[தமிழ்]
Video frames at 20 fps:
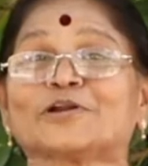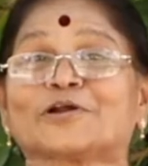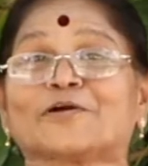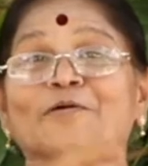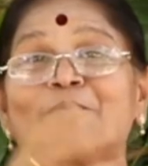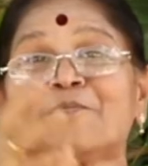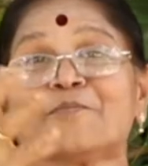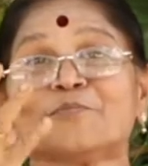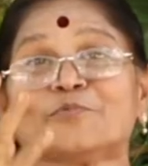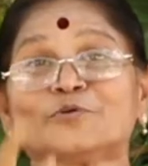
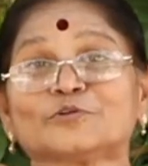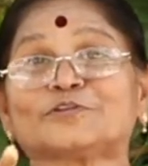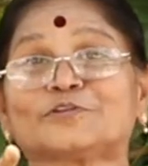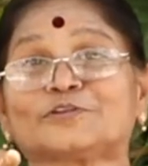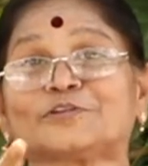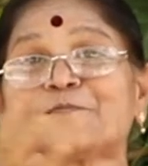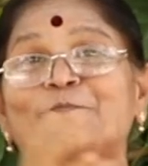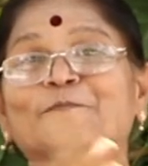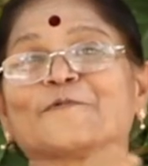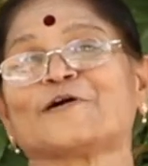இருக்கும்
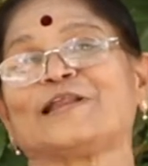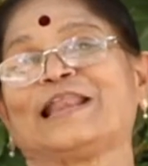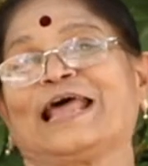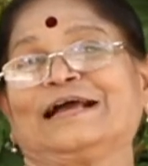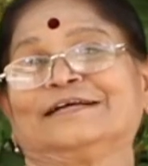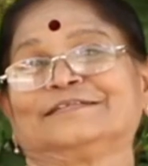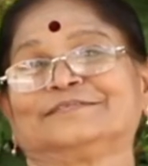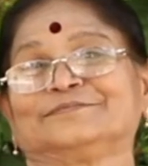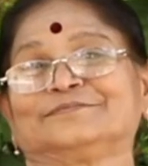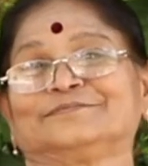முத்து போல்
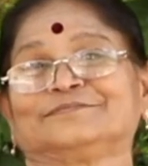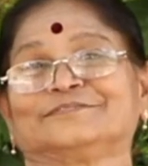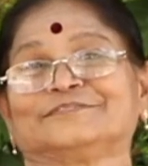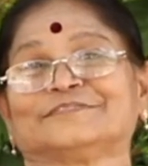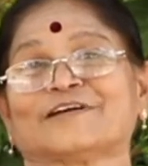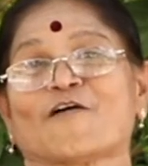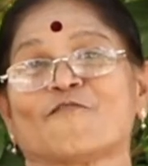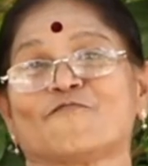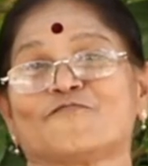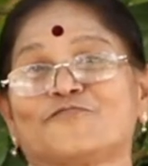
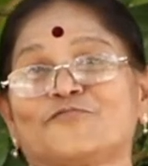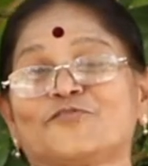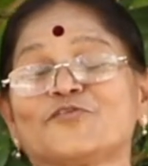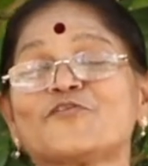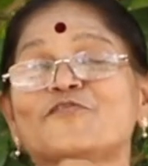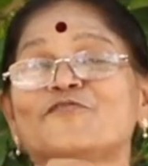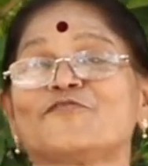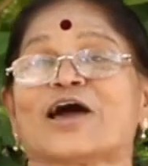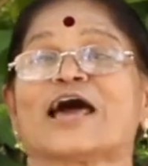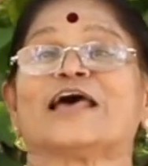அவ்வளோ
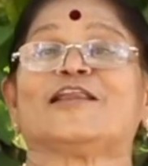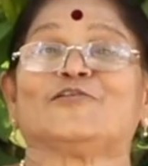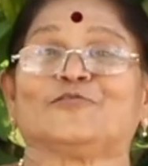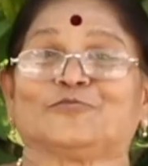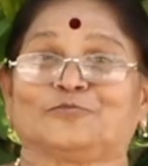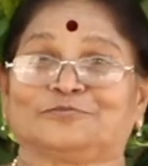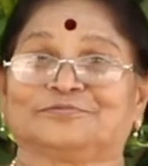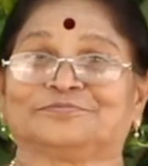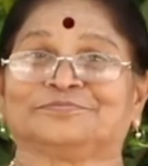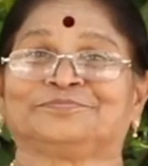
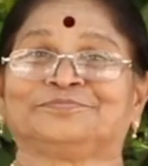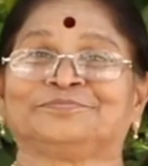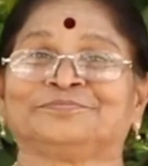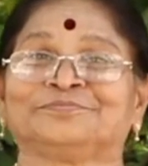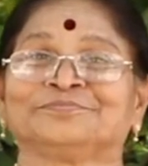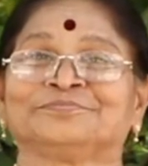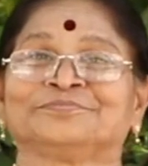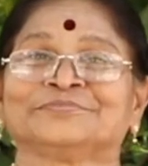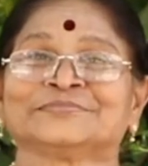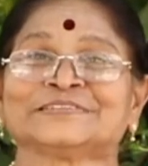வேல்யூ
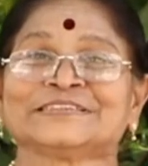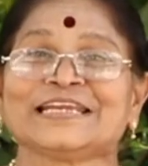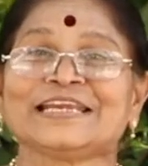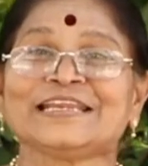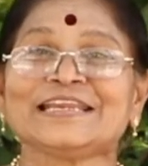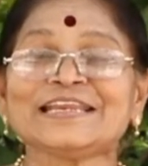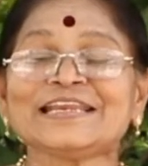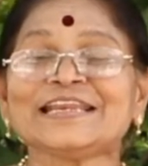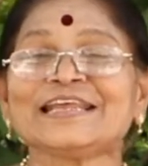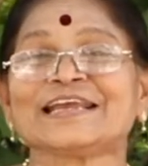
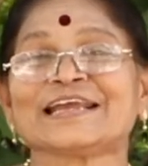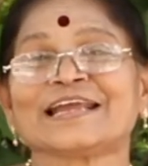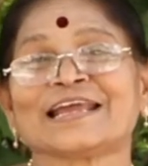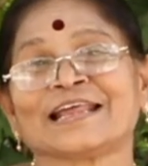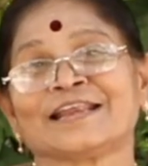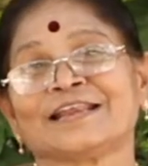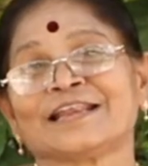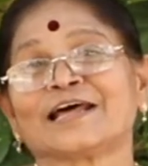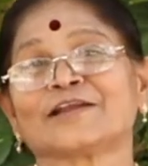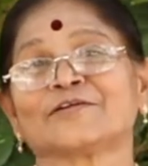இனி நீங்கள்
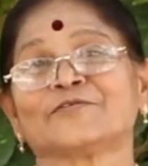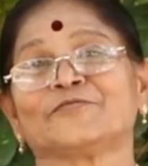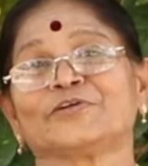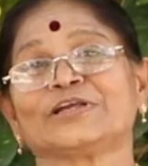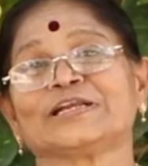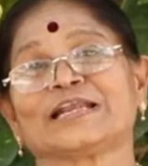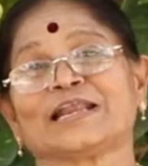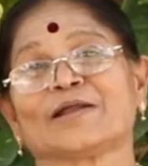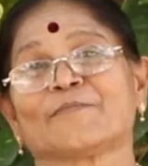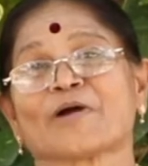எல்லோரும்
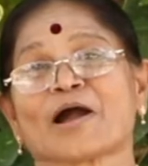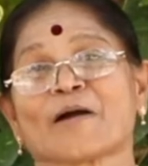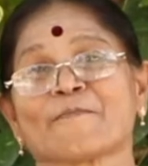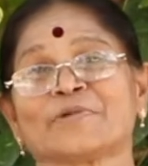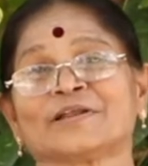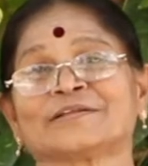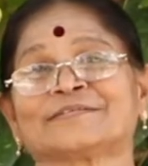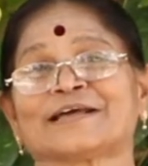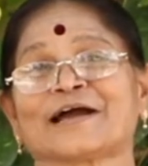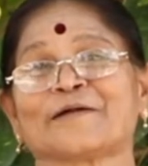வீட்டில்
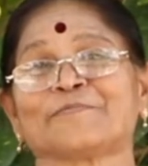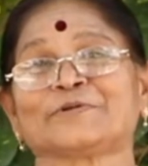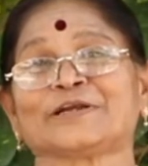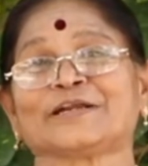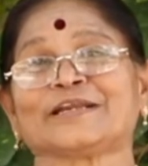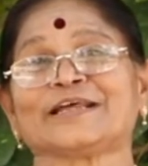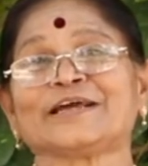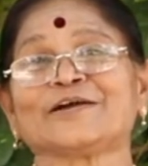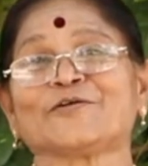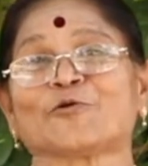மாம்பழம்
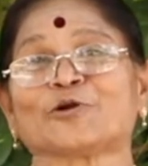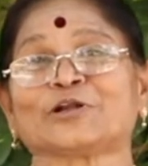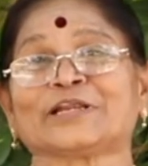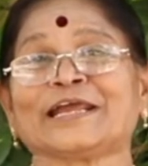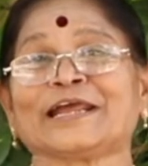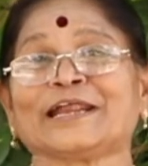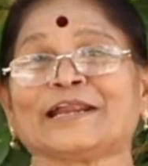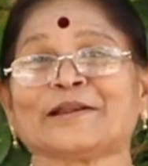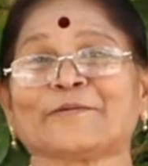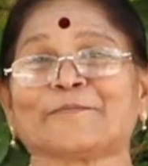சாப்பிட்டுட்டு
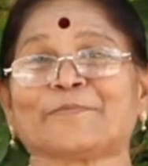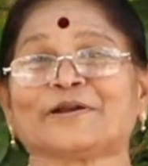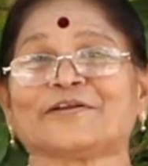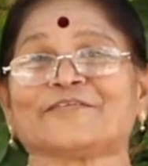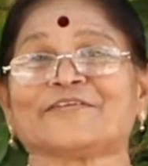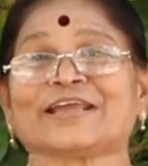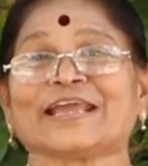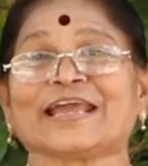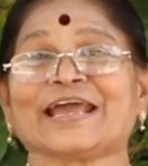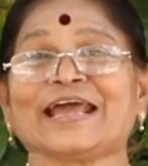கொட்டையை என்ன
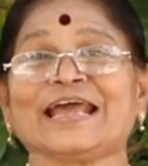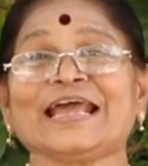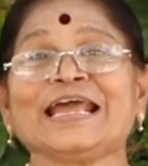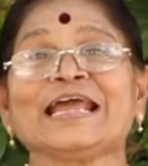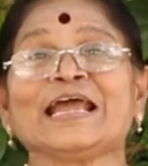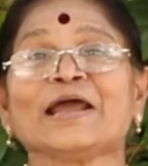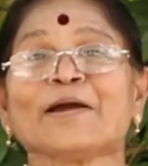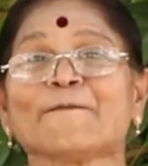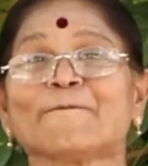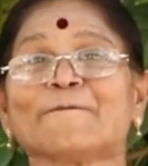பண்ணுவீங்க
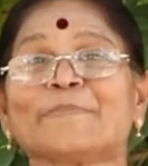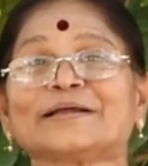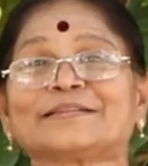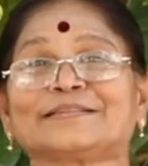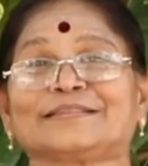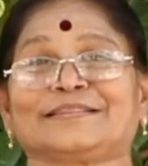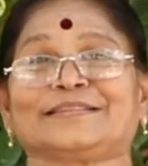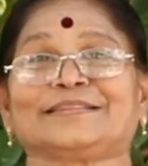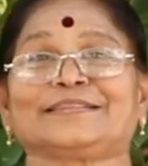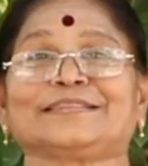
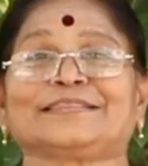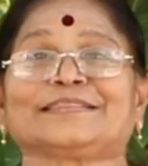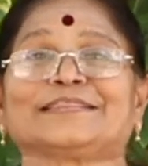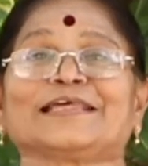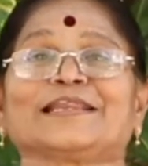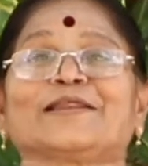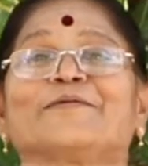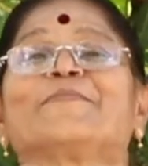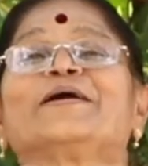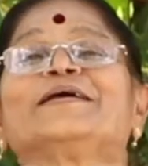
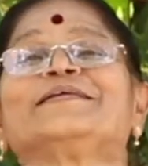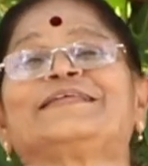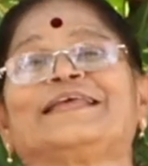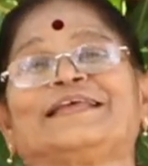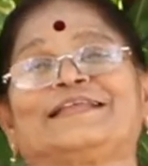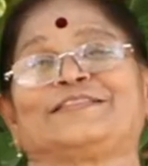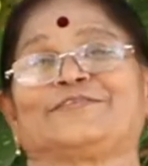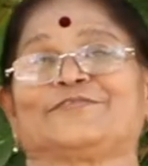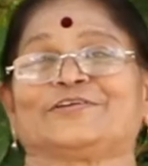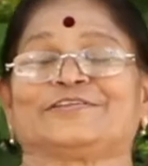பத்திரமாக
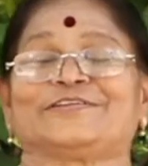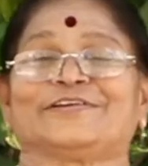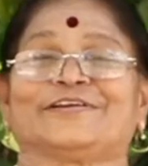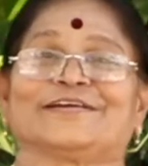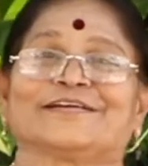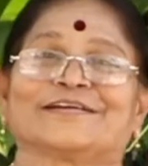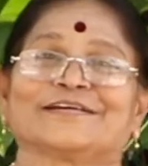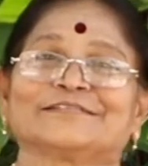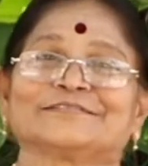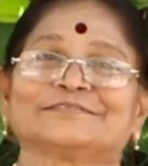சேர்த்து
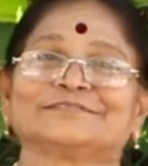வச்சுடுங்க